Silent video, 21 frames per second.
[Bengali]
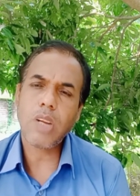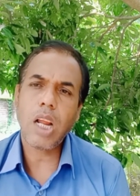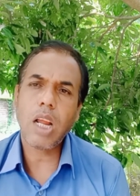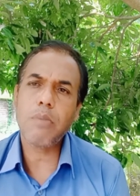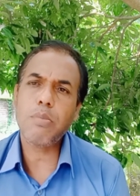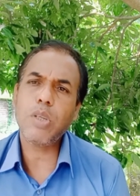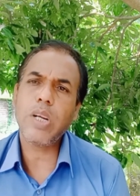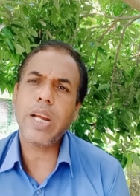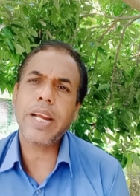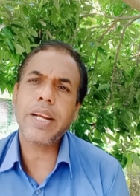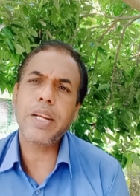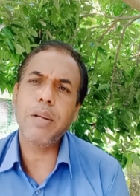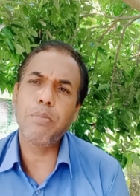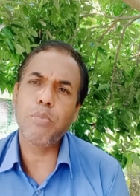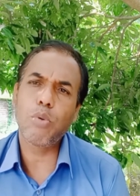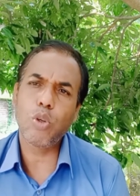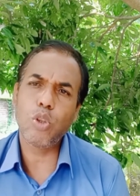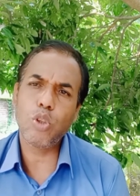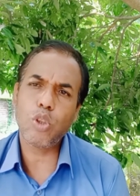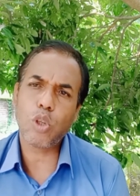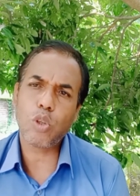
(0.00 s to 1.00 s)
এবং একটি
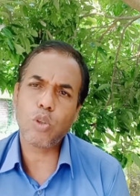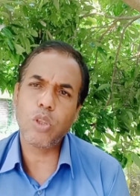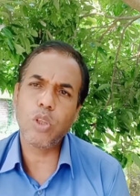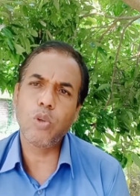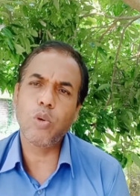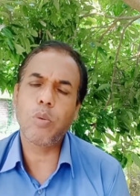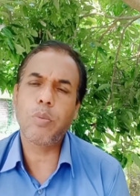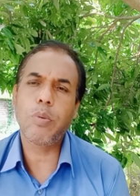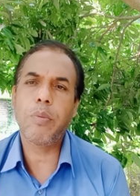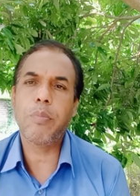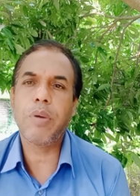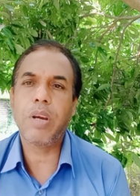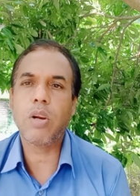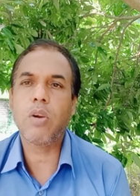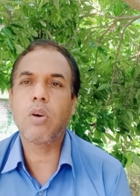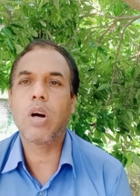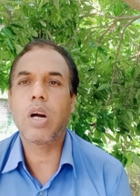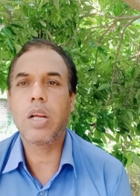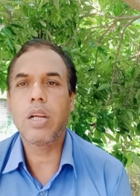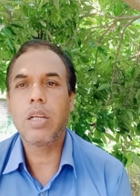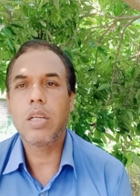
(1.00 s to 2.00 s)
বই যখন ইউরোপে বের
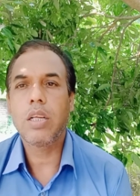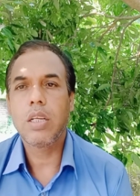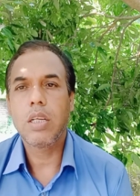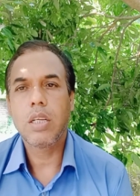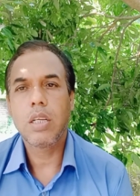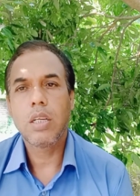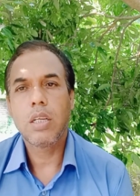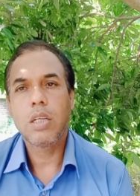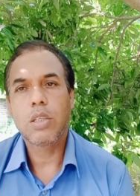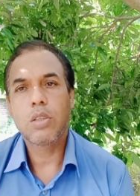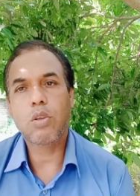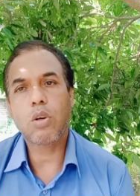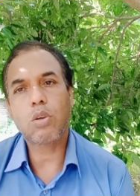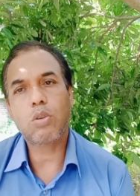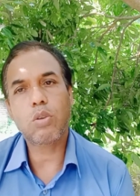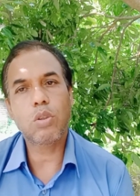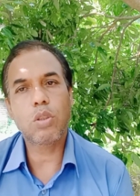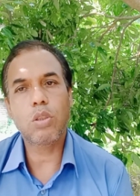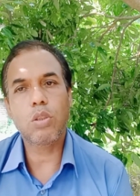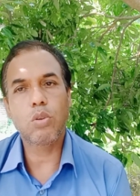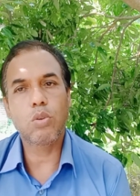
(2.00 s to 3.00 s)
হয়
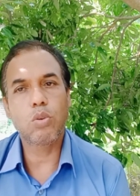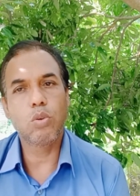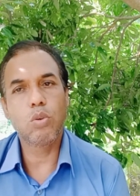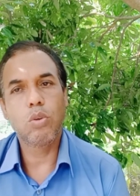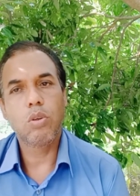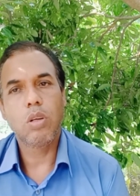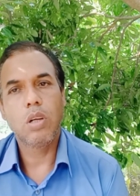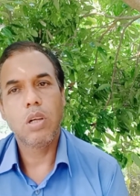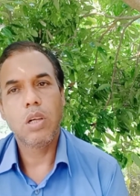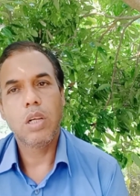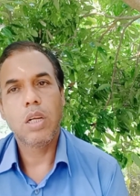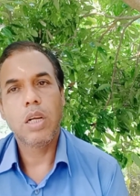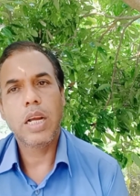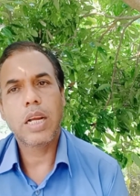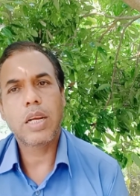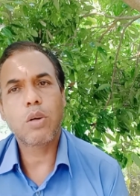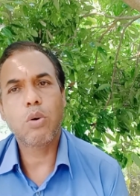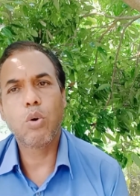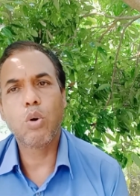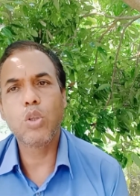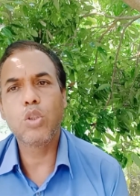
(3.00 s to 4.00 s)
তখন কিন্তু
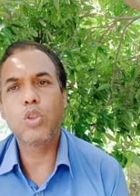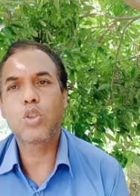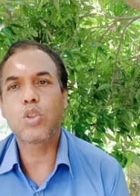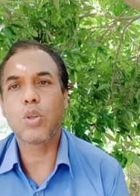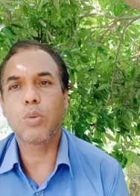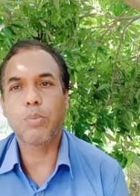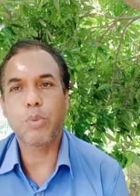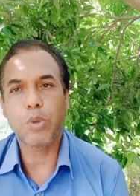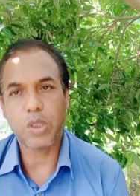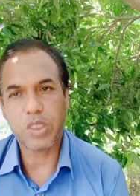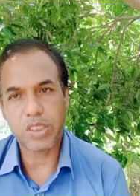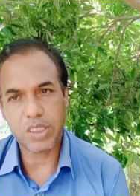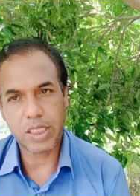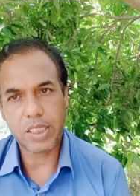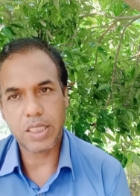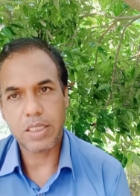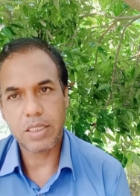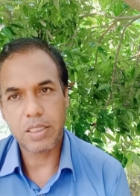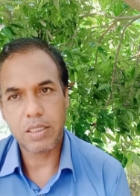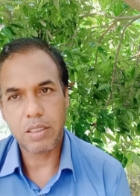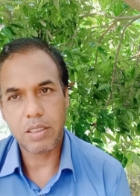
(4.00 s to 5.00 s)
একটা হইচই পড়ে যায়
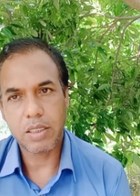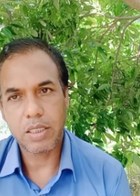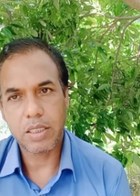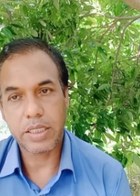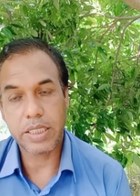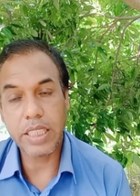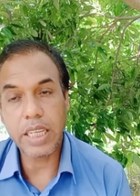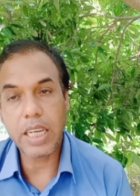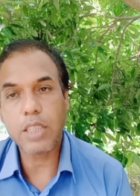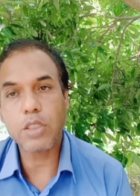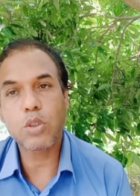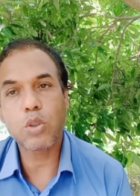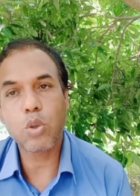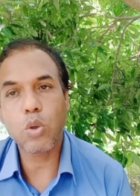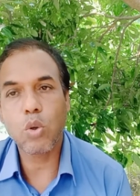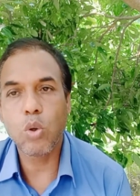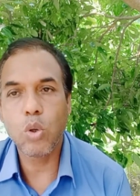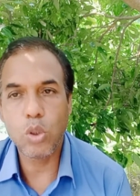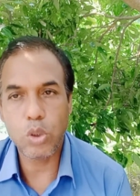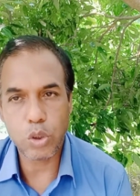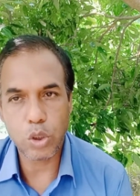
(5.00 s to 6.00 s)
কেনার জন্য
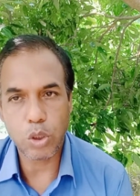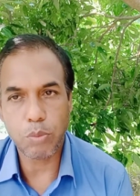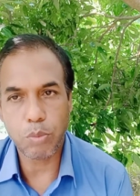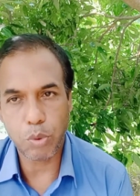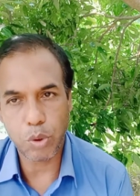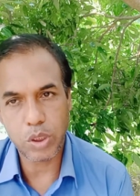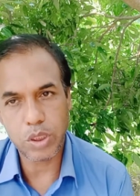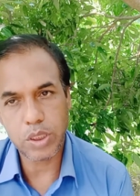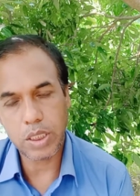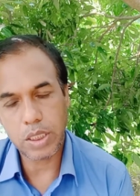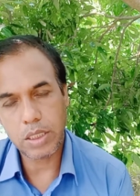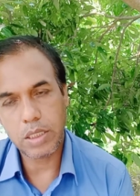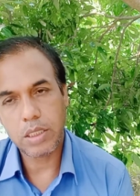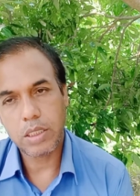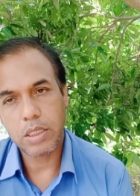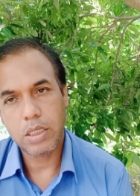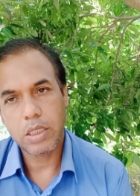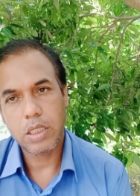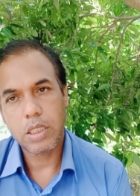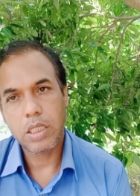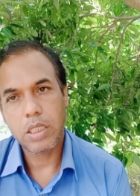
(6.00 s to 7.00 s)
হইচই পড়ে যায়
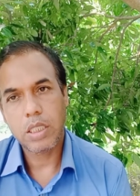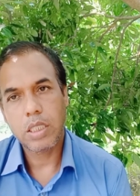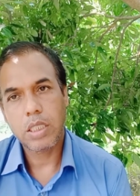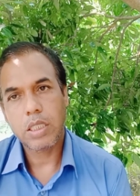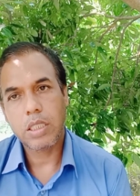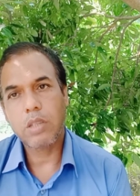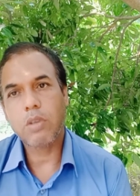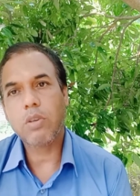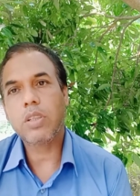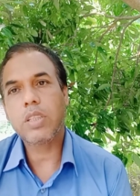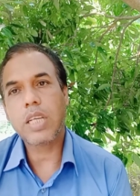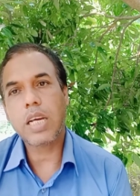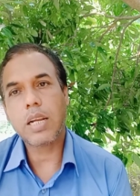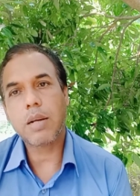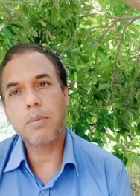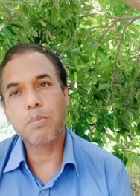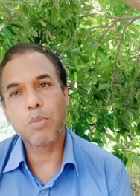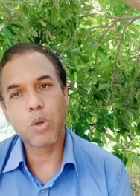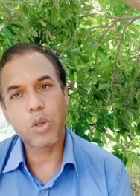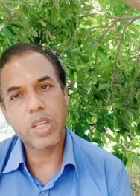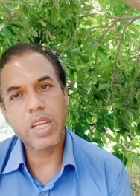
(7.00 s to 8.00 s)
মানে তারা
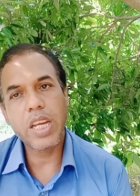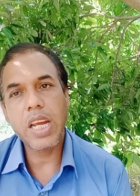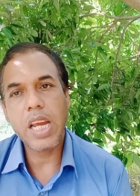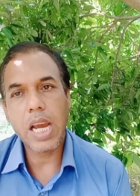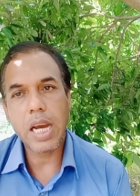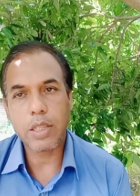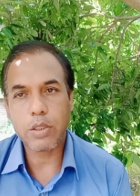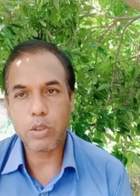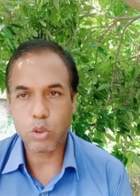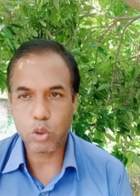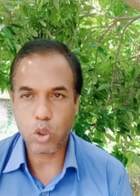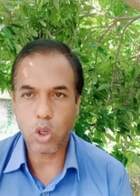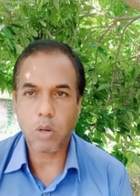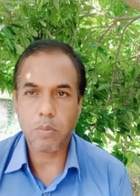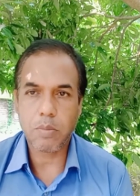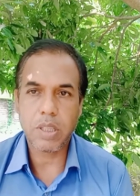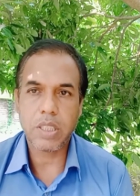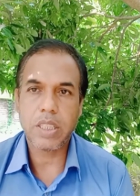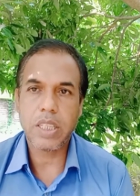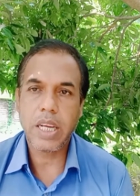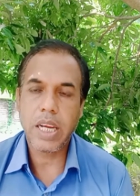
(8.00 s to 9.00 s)
বইকে এত
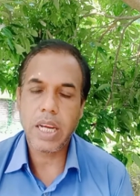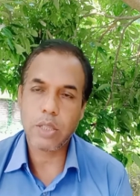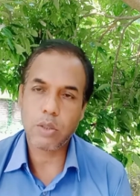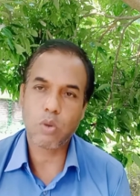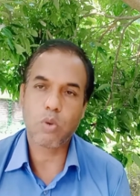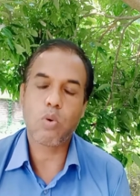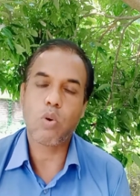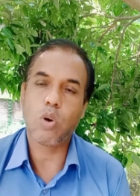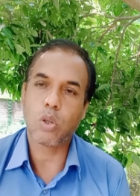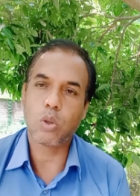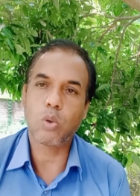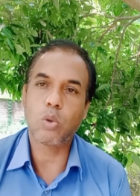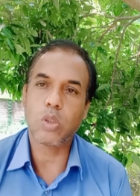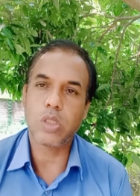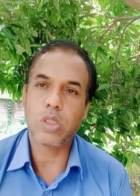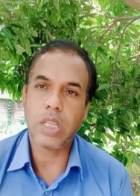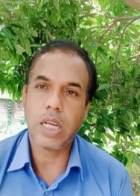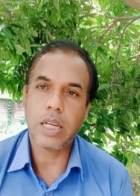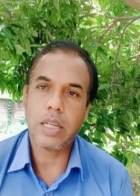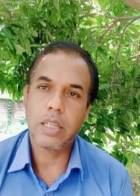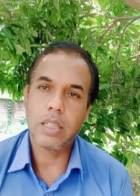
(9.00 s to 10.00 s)
সম্মান দেয় এত কদর
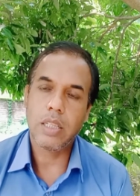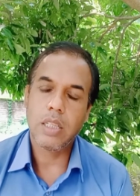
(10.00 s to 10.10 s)
দেয়